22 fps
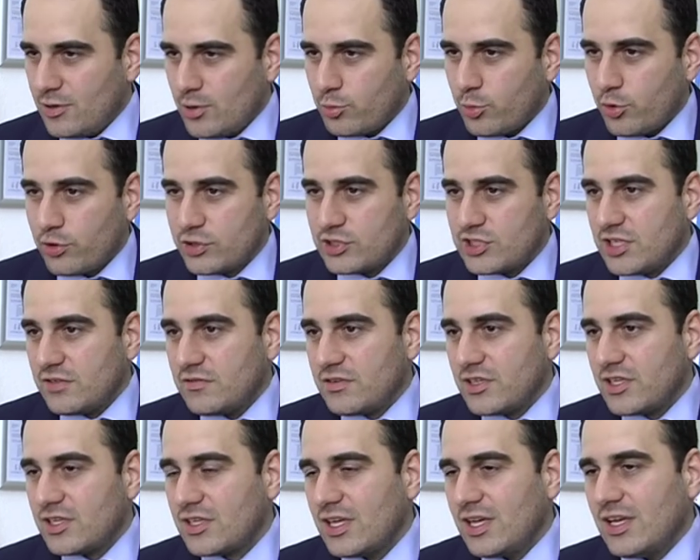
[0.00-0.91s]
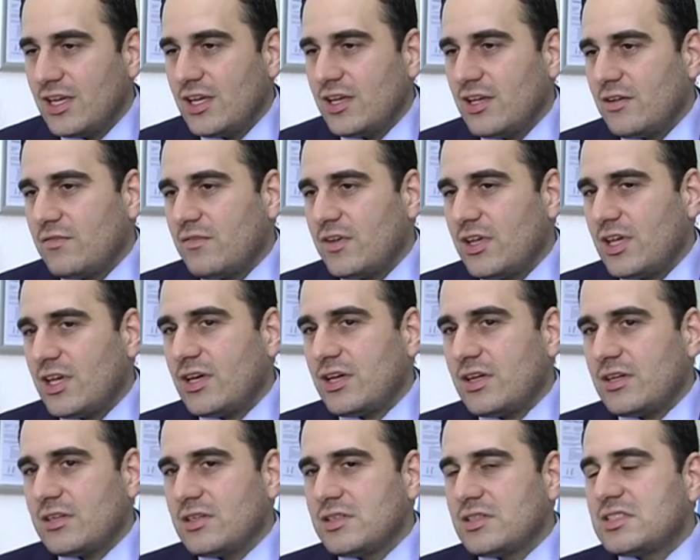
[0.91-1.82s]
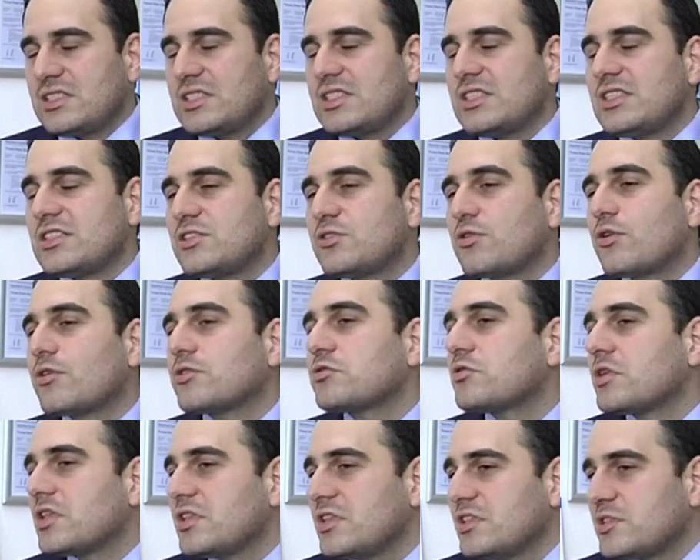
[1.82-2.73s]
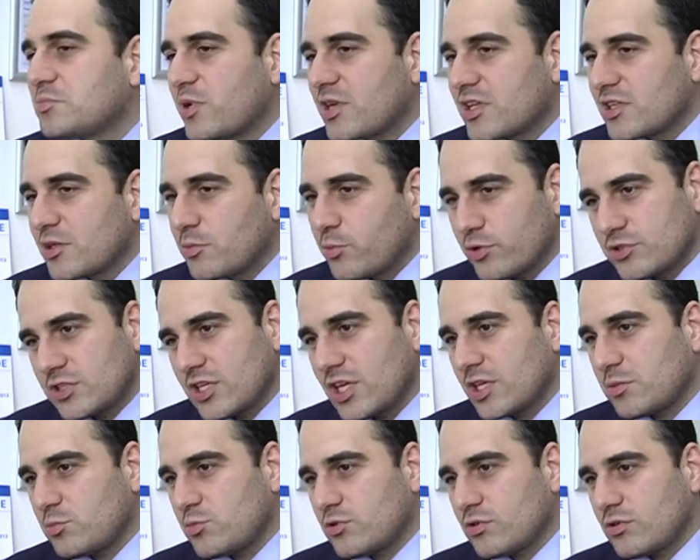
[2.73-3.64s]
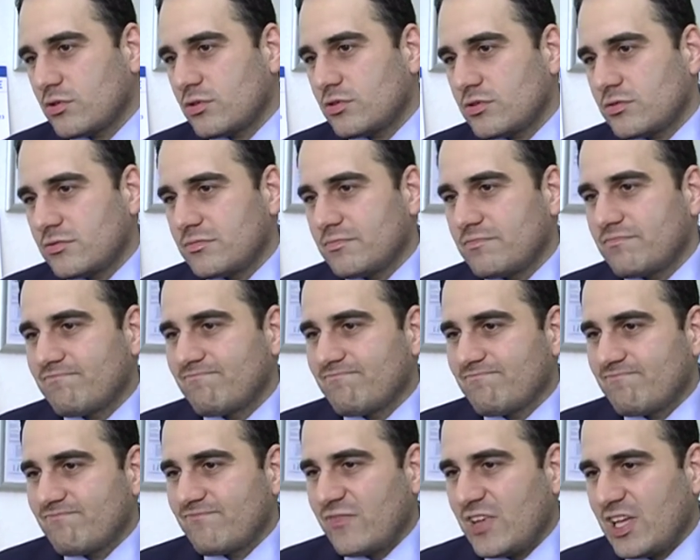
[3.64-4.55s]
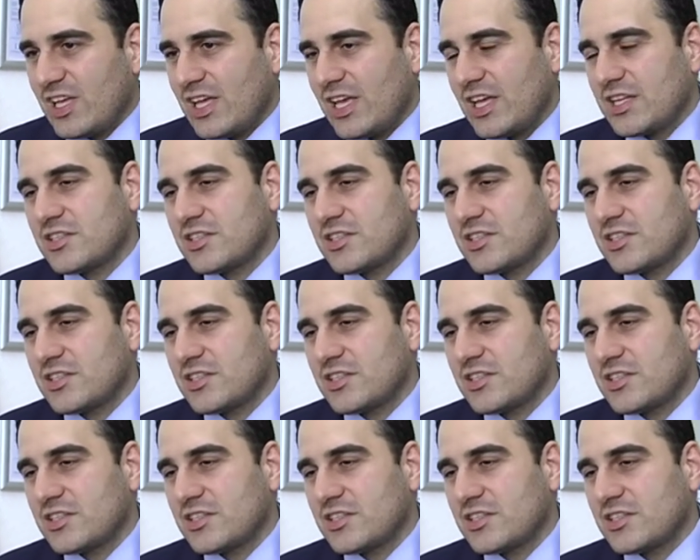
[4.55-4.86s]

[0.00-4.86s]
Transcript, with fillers: boş çevirir ve e, sizin sigorta ödediğiniz para da boşa gitmiş olur ve her